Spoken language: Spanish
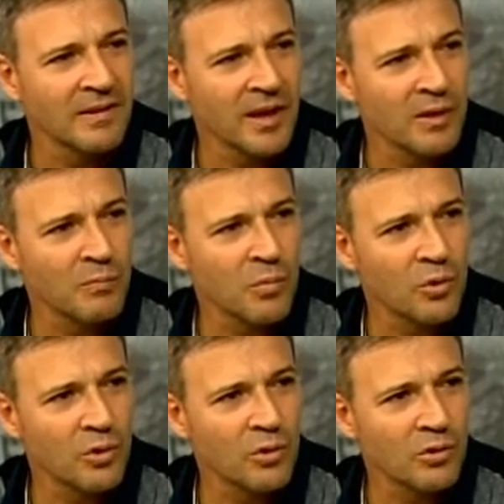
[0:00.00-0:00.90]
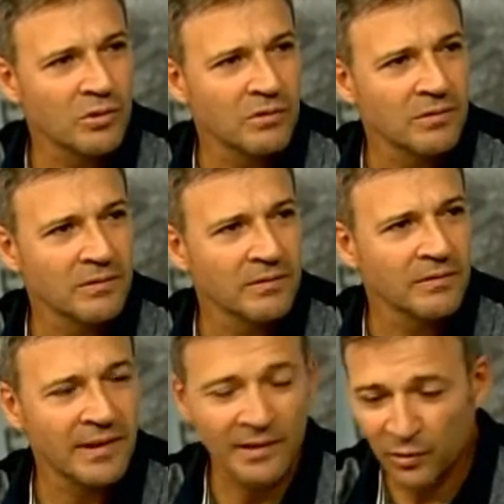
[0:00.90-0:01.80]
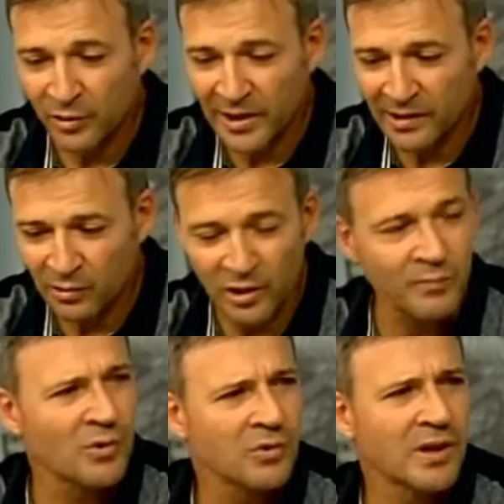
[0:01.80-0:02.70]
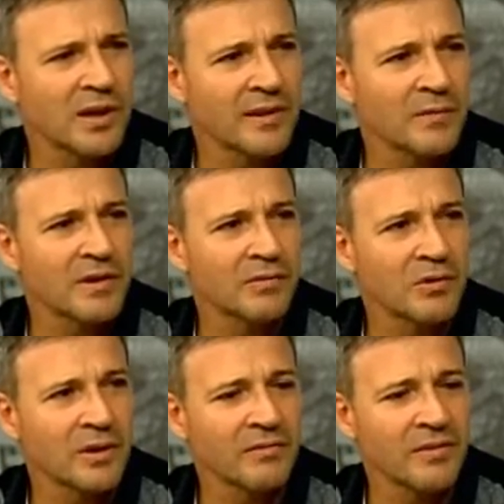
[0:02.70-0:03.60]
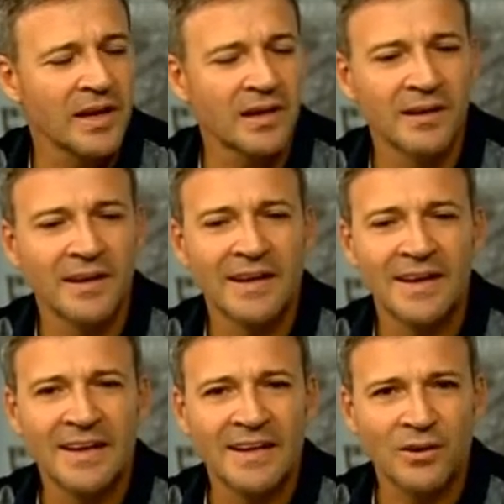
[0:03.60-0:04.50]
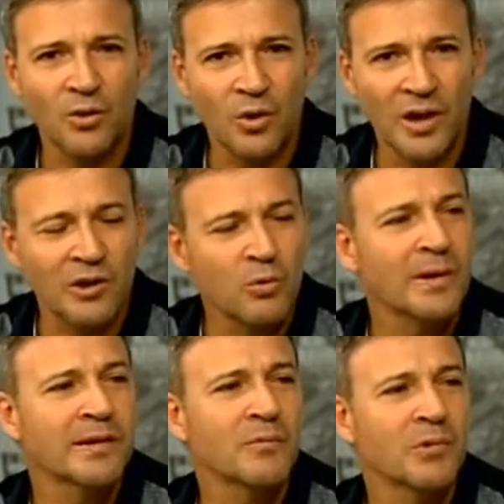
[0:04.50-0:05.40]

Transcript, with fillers: en Burgos, que es donde solemos hacer más fotografías, con las cuevas tan